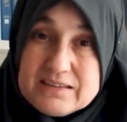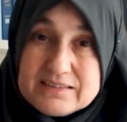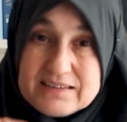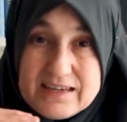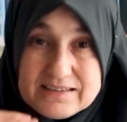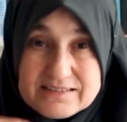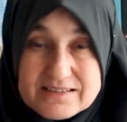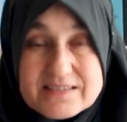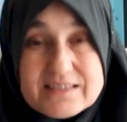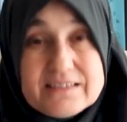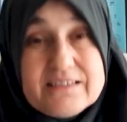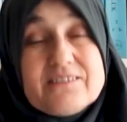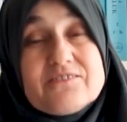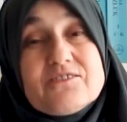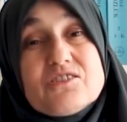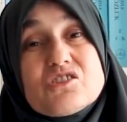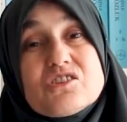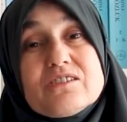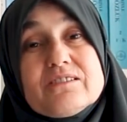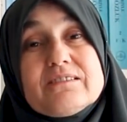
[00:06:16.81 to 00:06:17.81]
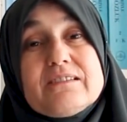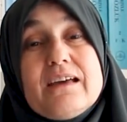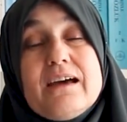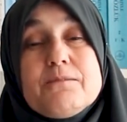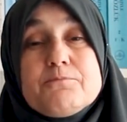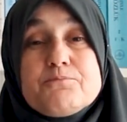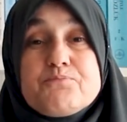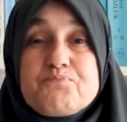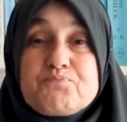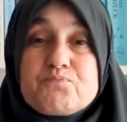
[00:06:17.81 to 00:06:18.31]
kendisinin
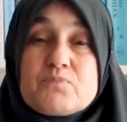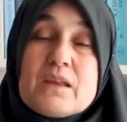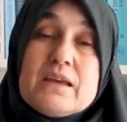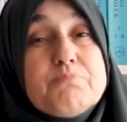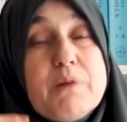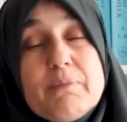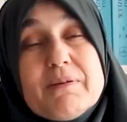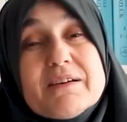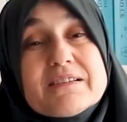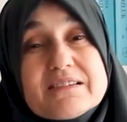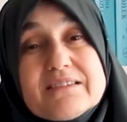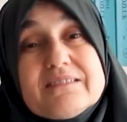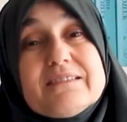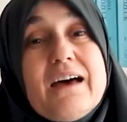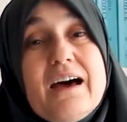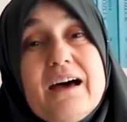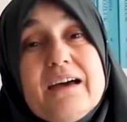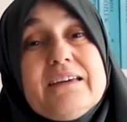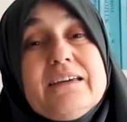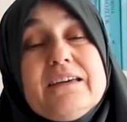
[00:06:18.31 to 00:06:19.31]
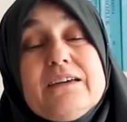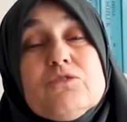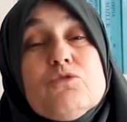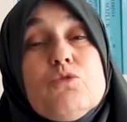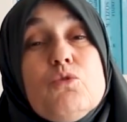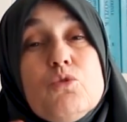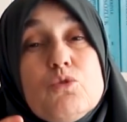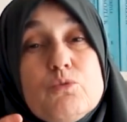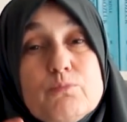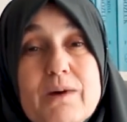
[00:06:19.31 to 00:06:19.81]
dışında babası dahi
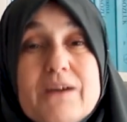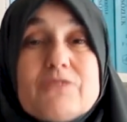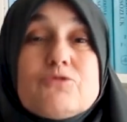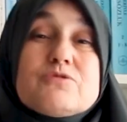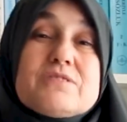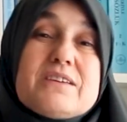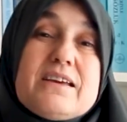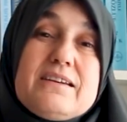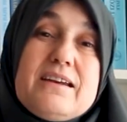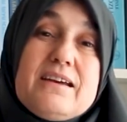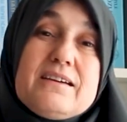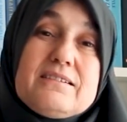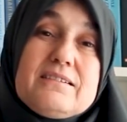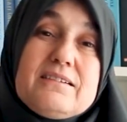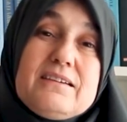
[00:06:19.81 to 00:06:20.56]
olmak üzere